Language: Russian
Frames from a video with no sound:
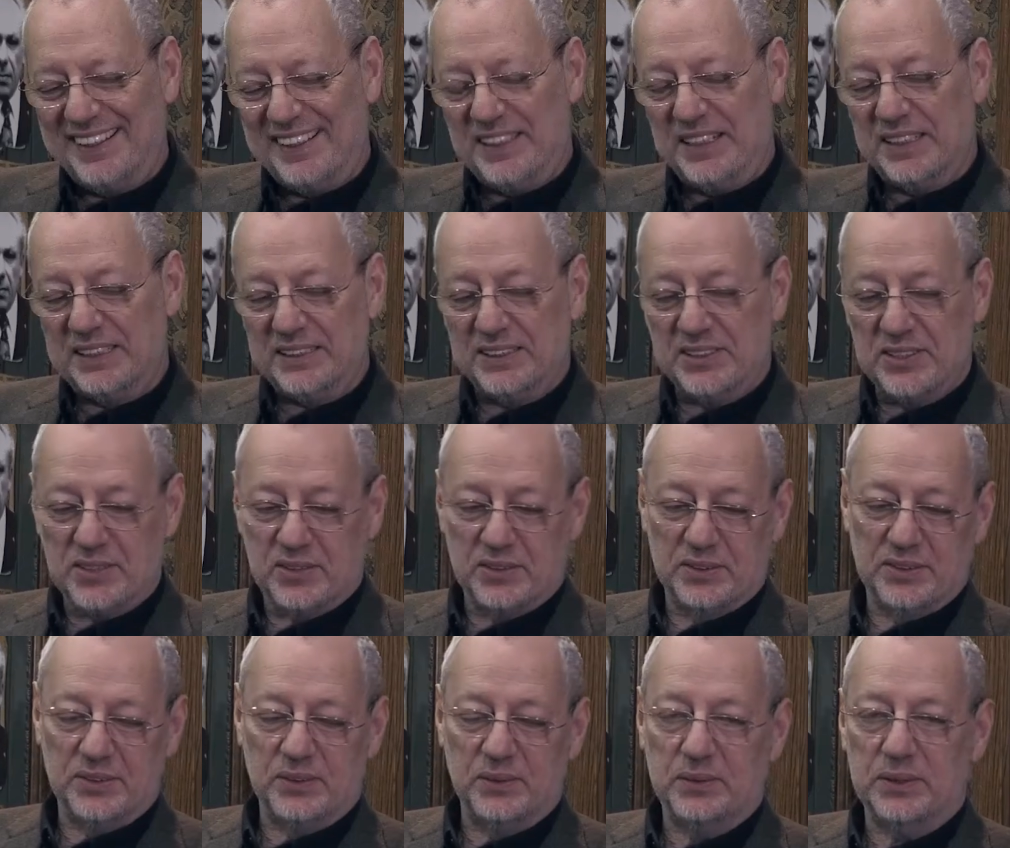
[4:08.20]
И я, значит,
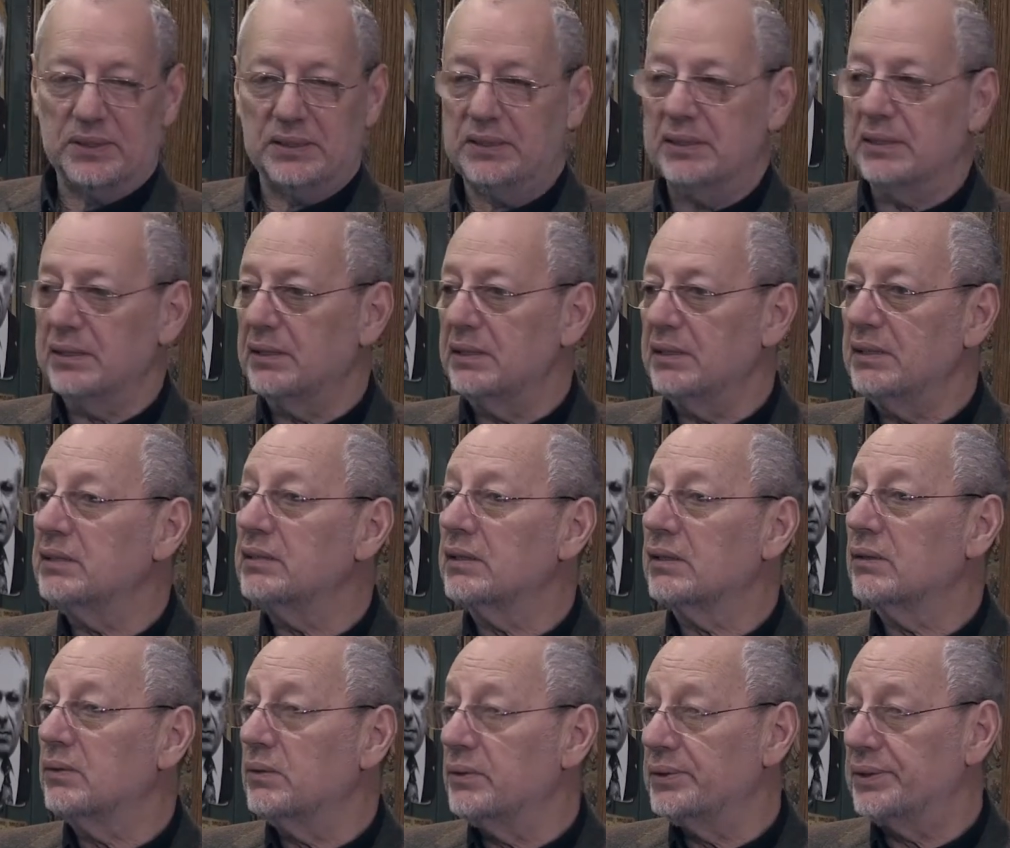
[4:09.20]
за нее засел и
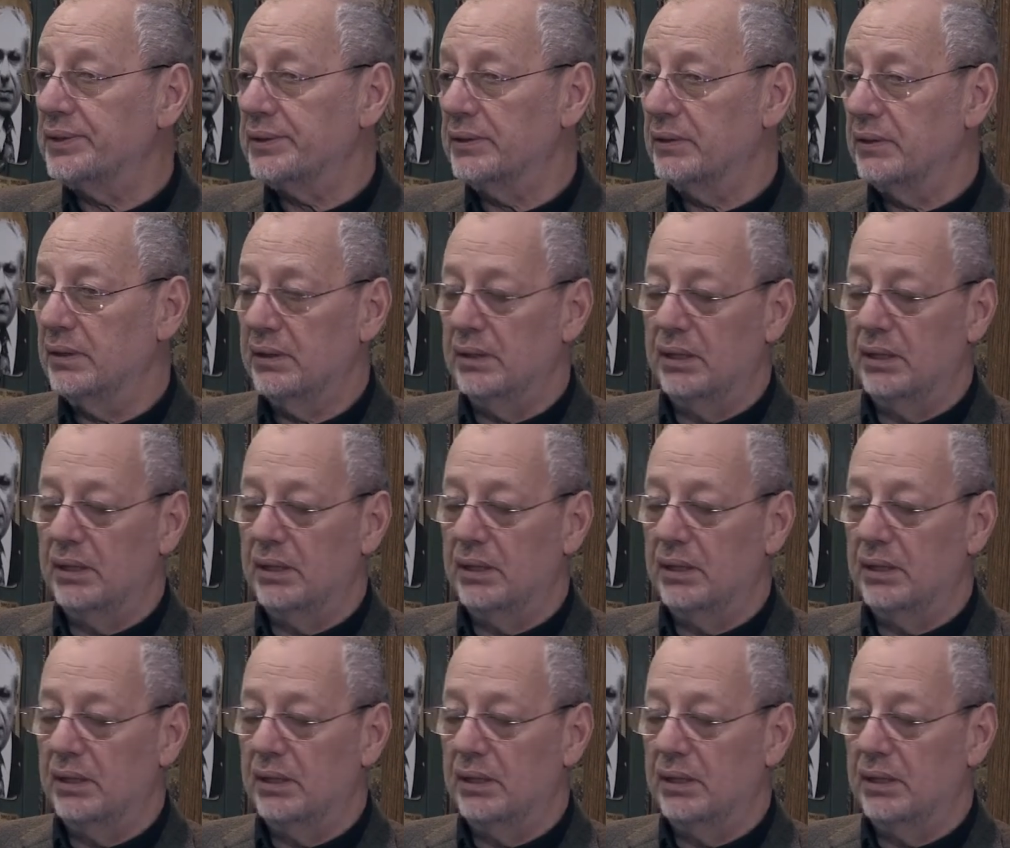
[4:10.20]
закончил.